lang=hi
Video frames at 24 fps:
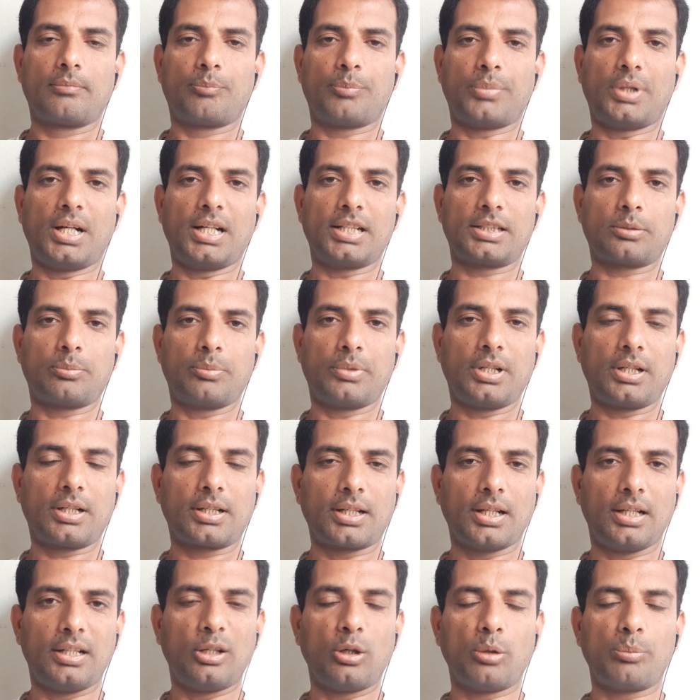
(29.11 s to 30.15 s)
पाँच मिनट
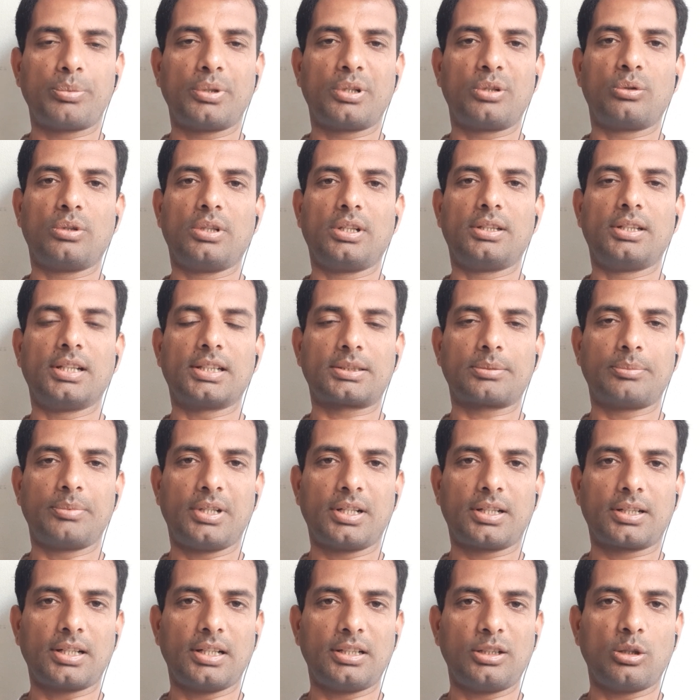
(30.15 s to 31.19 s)
के लिए ओपन हुई दस
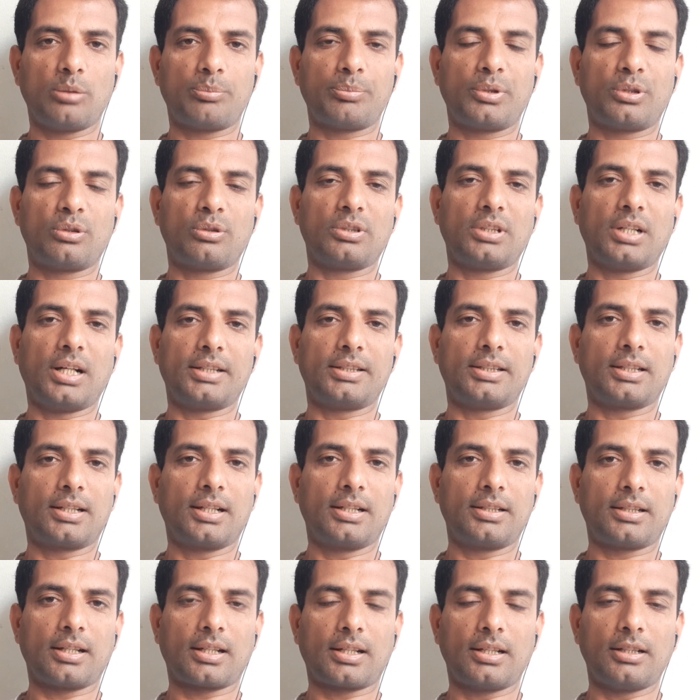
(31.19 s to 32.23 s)
मिनट के लिए ओपन हुई आधे
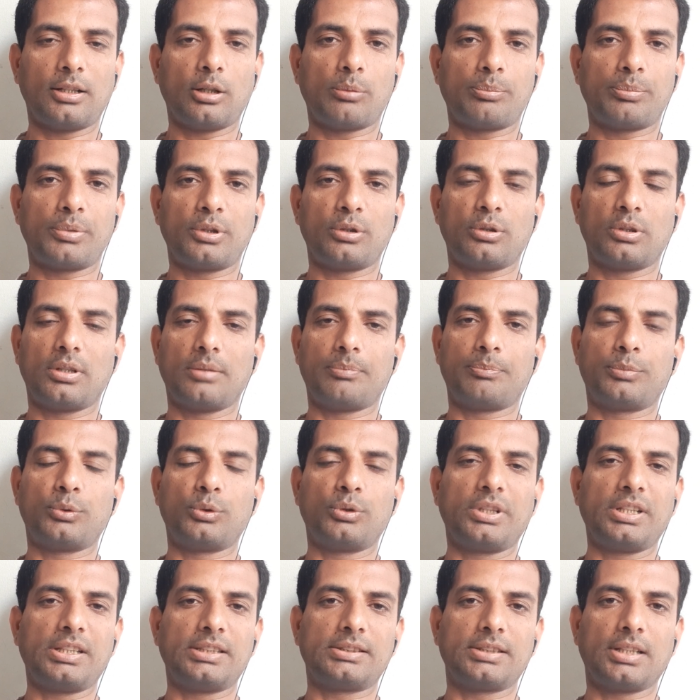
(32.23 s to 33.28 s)
घंटे के लिए ओपन हुई
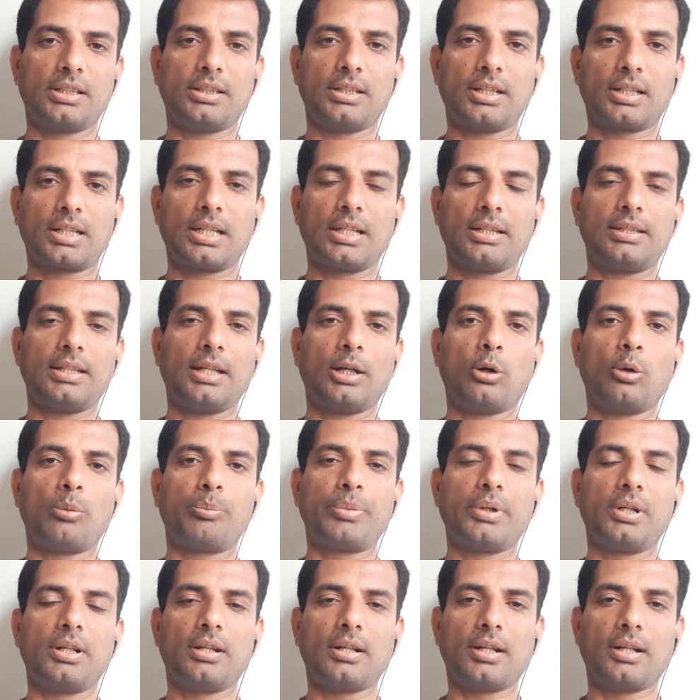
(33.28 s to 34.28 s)
पूरी ज़िंदगी ये ओपन